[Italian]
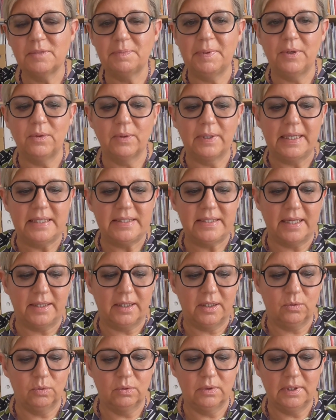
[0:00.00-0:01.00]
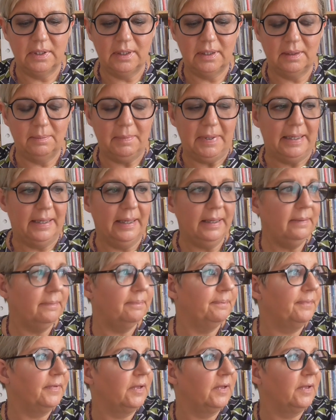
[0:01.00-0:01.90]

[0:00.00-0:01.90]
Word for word: spero che stiate tutti bene